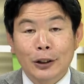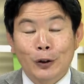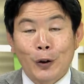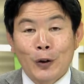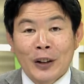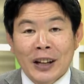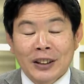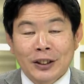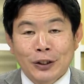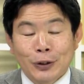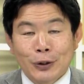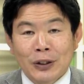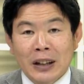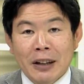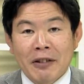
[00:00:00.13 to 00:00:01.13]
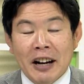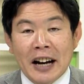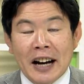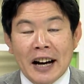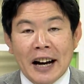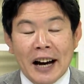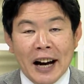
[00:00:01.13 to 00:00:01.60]
今月10日は
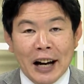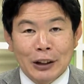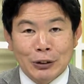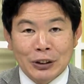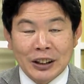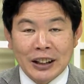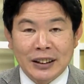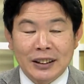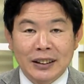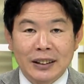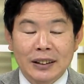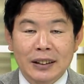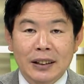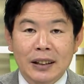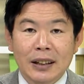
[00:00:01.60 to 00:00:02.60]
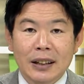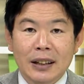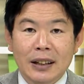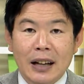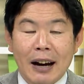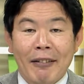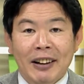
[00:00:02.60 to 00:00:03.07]
母の日です
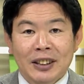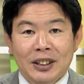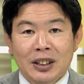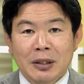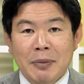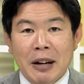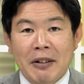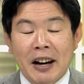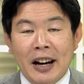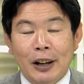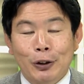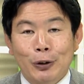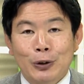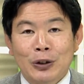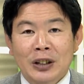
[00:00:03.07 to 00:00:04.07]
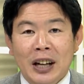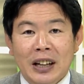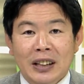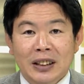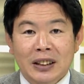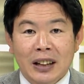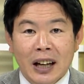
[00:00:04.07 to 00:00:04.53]
淡路島は国内
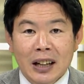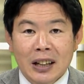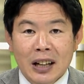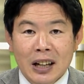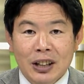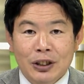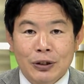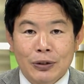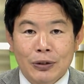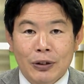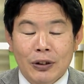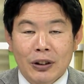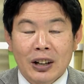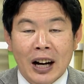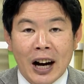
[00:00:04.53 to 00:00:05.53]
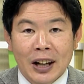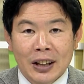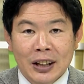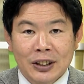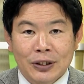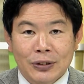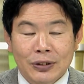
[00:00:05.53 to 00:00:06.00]
最大級の
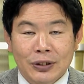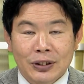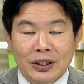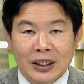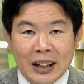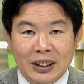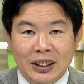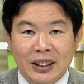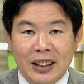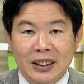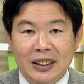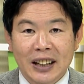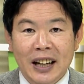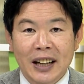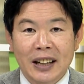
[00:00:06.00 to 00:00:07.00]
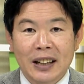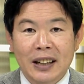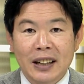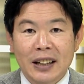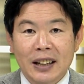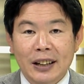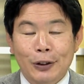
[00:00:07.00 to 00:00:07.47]
カーネーションの産地ですが
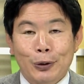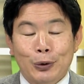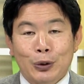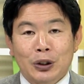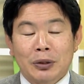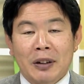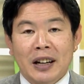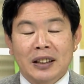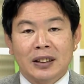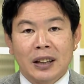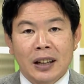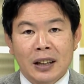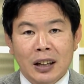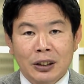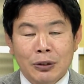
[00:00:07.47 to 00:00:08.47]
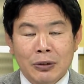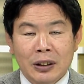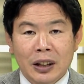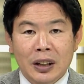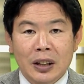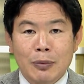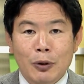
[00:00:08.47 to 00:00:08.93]
今年は製菓業
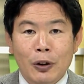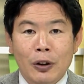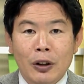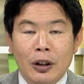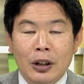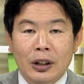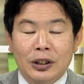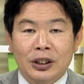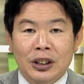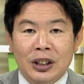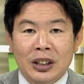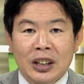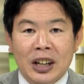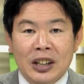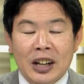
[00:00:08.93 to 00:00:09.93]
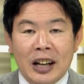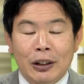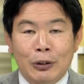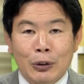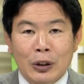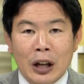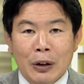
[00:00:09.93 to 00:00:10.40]
界にも新型
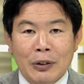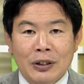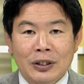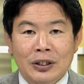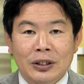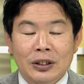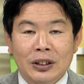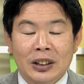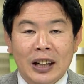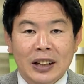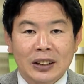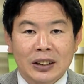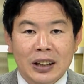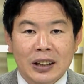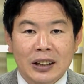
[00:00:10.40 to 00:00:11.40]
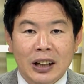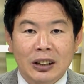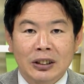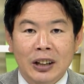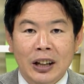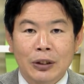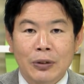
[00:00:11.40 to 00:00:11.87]
コロナウイルス感染拡
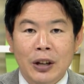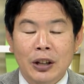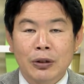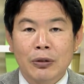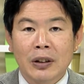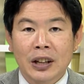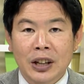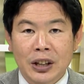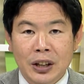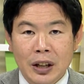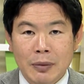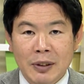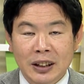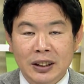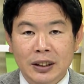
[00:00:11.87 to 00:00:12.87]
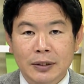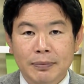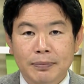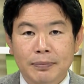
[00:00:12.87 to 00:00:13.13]
大の影響が出ています